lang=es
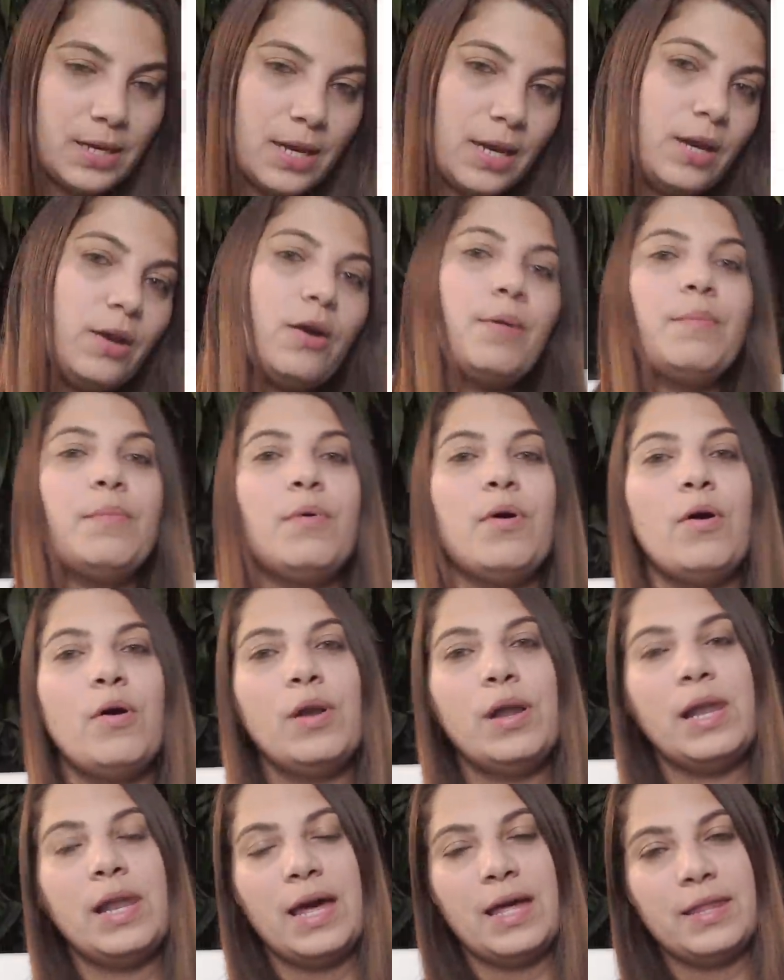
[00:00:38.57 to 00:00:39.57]
es como
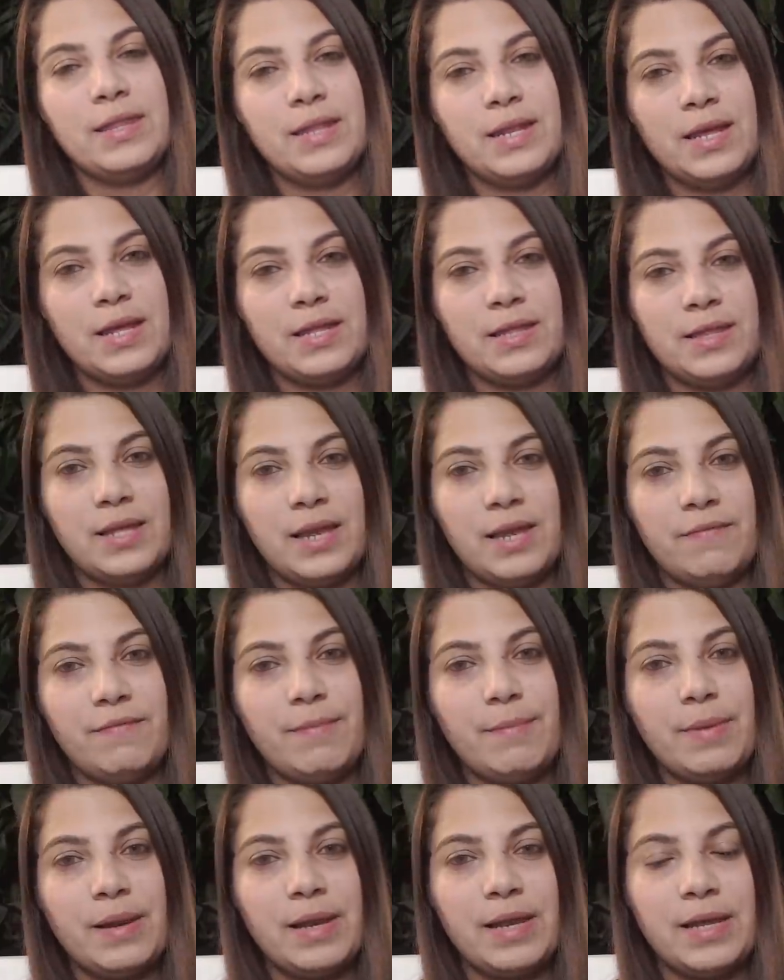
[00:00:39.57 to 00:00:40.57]
la dirigente del
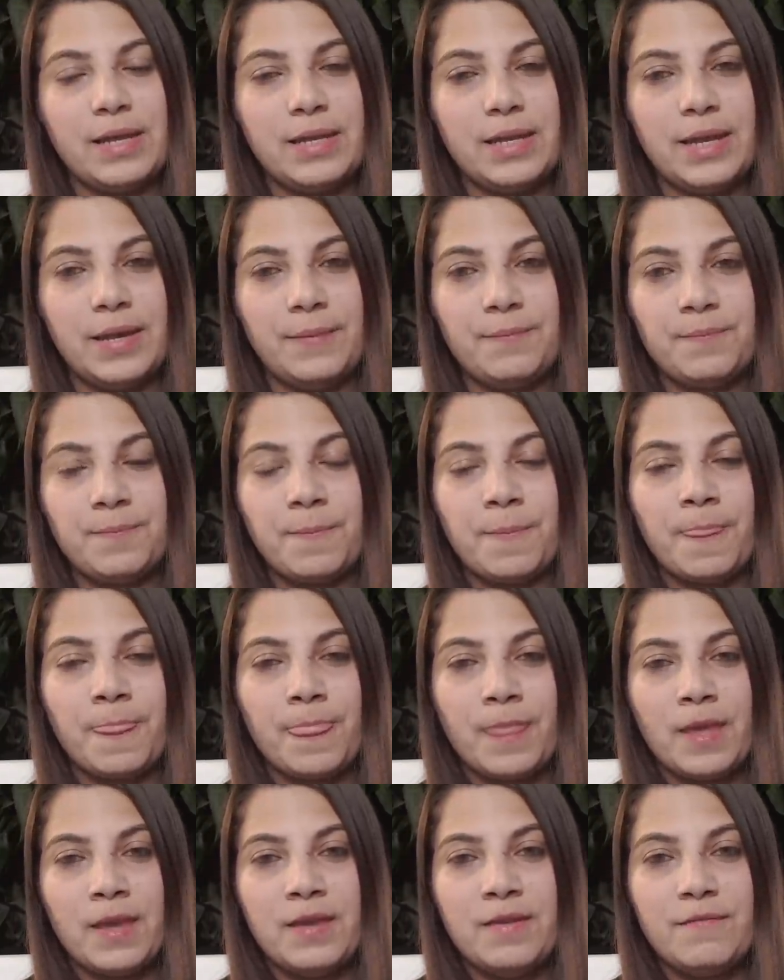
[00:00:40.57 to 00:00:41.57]
FMLN
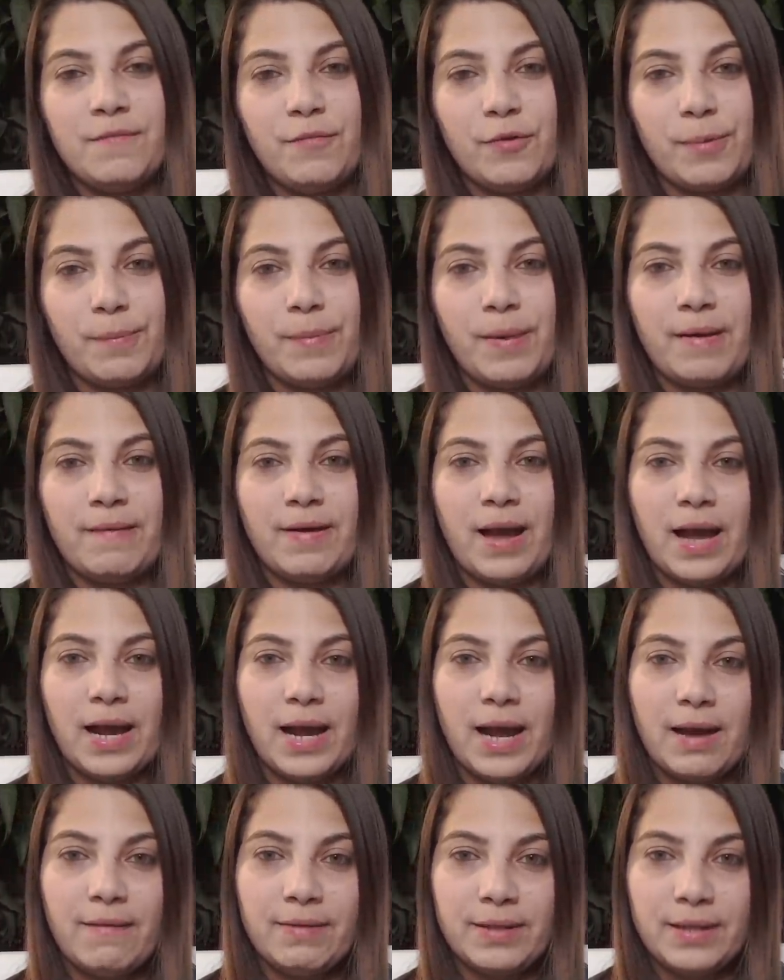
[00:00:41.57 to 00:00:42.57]
informaba.
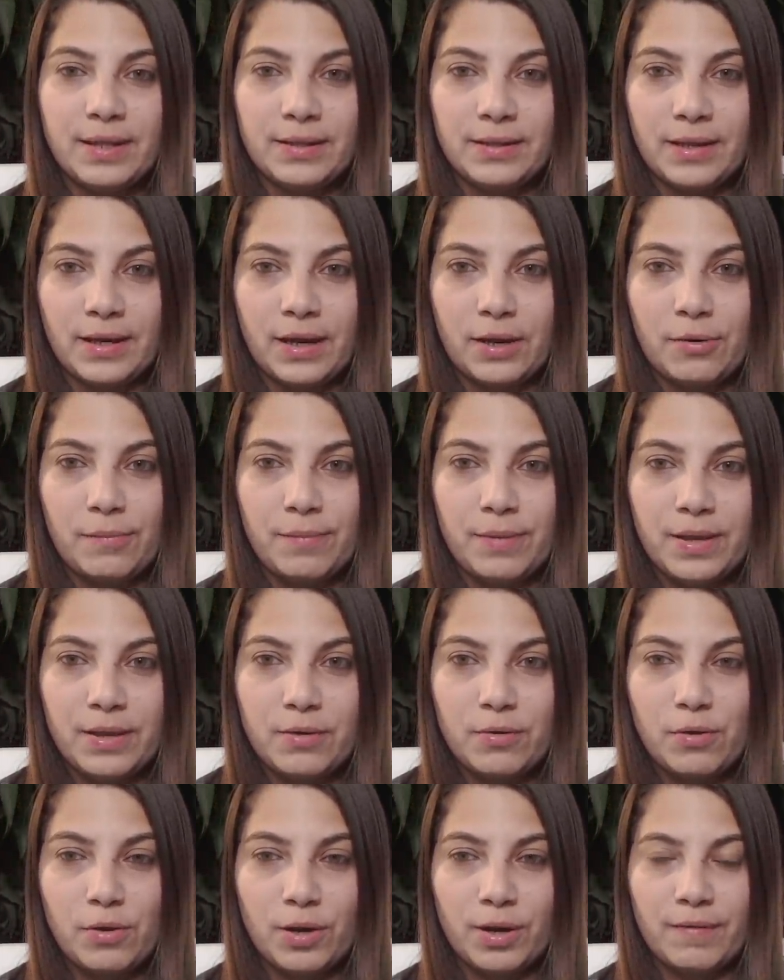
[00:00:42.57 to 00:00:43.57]
Acaban de atacar un
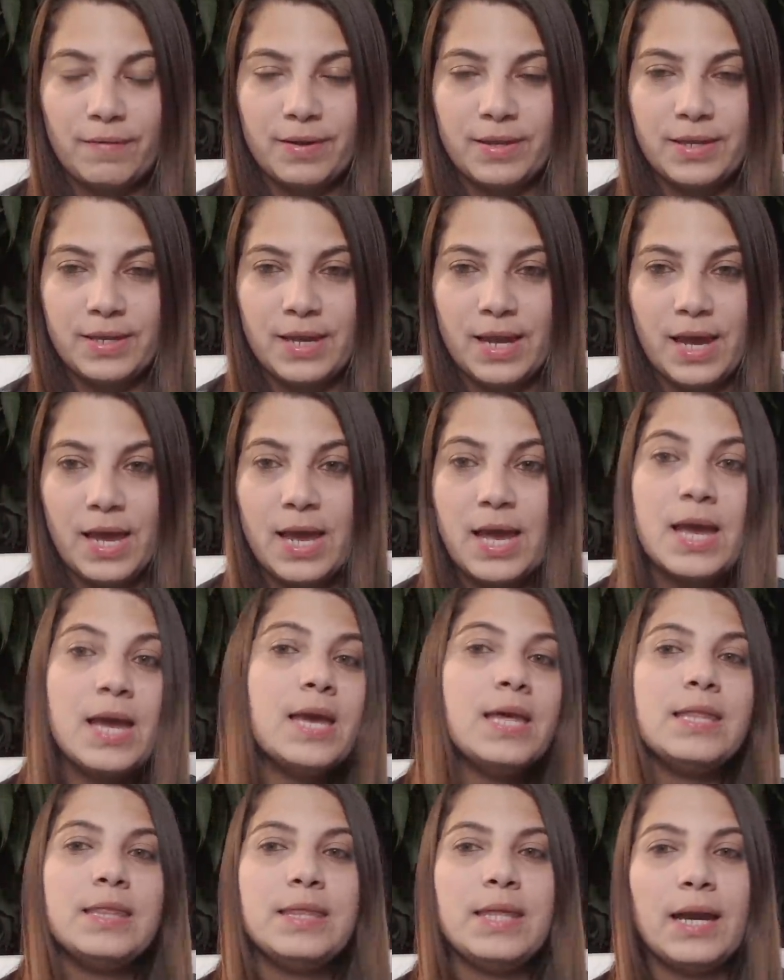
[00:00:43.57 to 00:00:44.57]
vehículo que venía
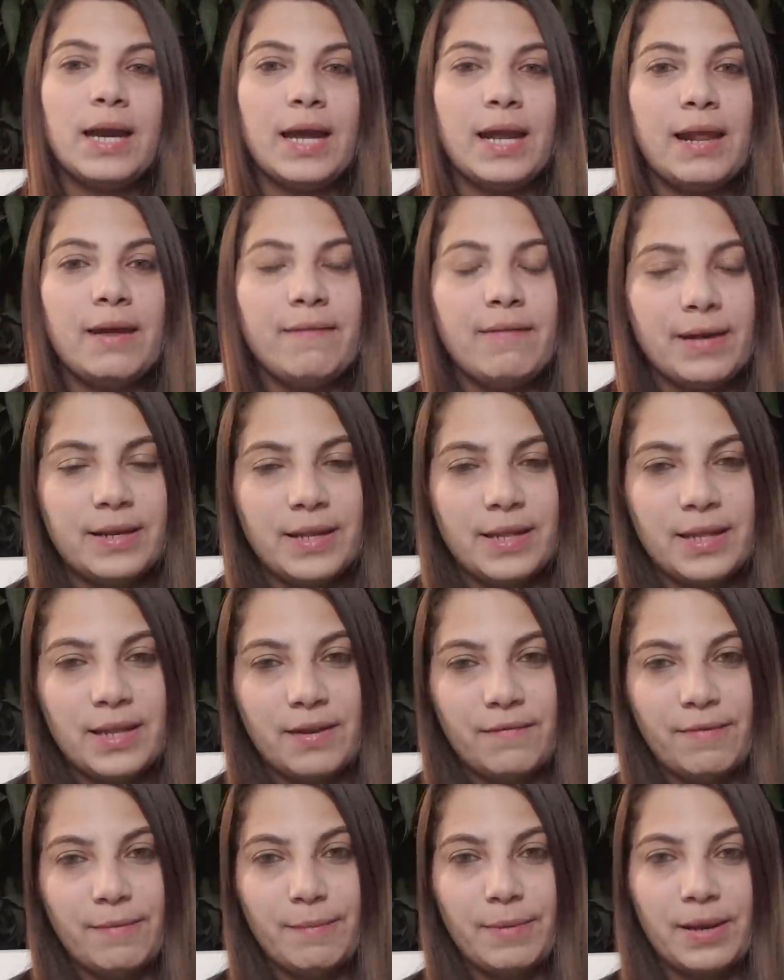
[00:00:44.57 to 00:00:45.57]
de caravana del
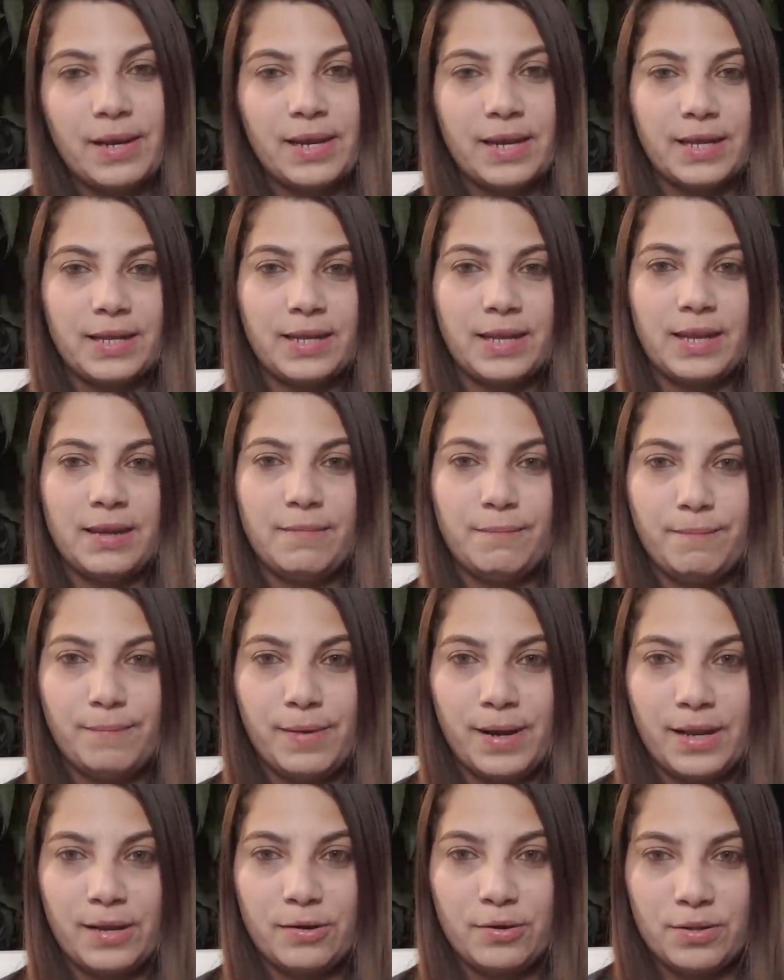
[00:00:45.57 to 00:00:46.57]
FMLN en
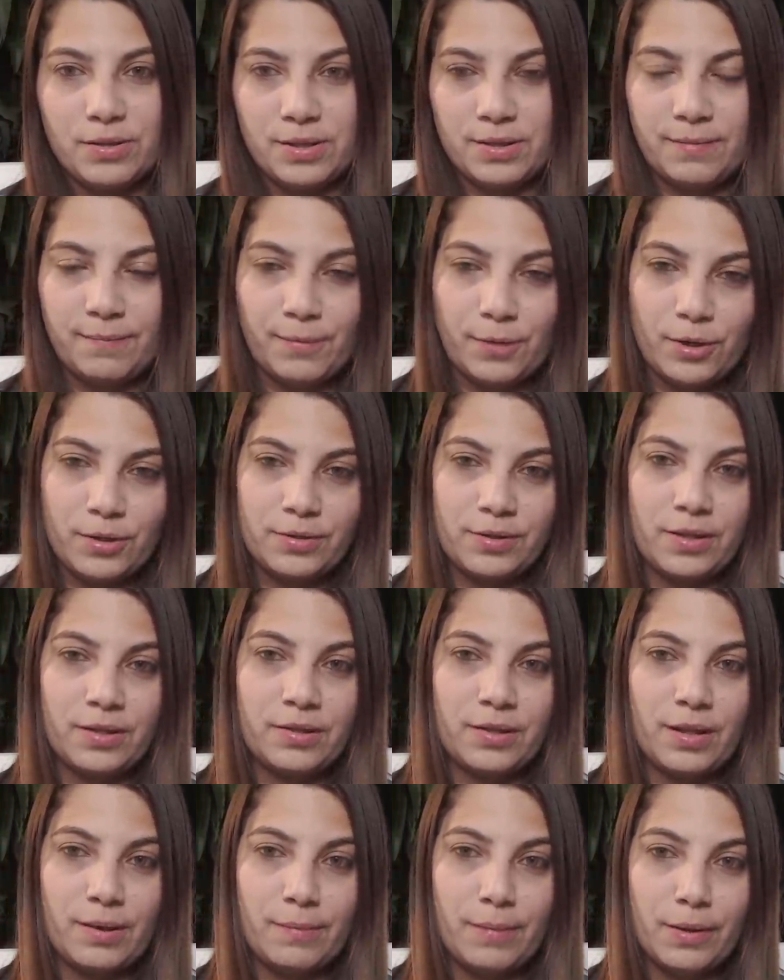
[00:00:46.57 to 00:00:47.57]
pleno centro de San
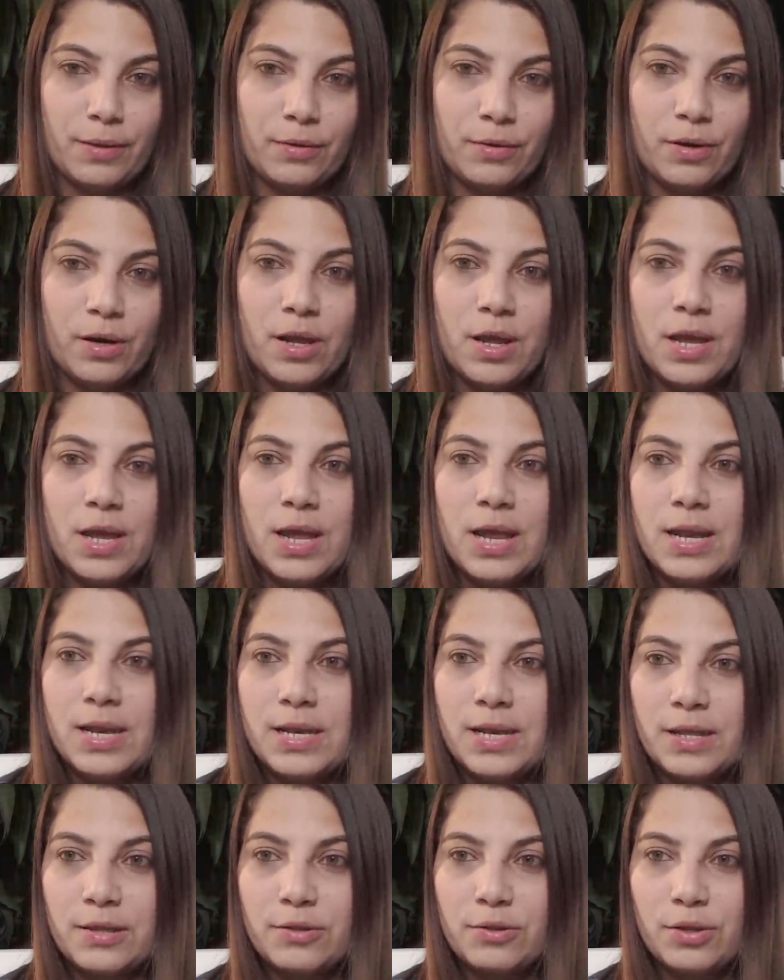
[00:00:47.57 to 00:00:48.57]
Salvador,
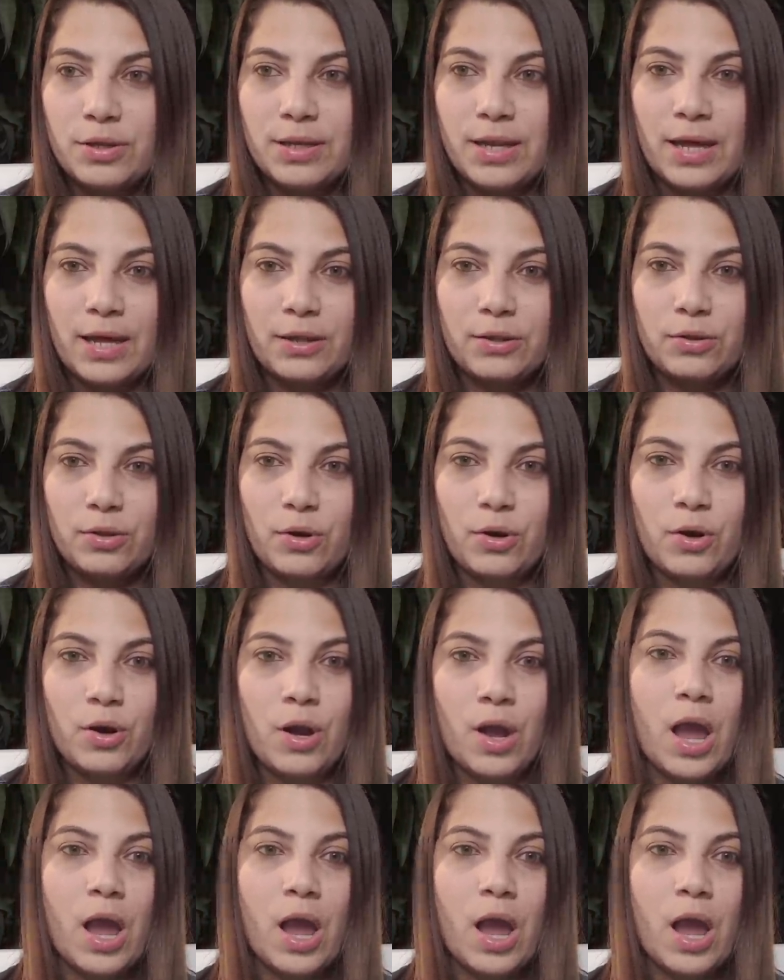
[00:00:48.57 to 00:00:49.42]
lesionando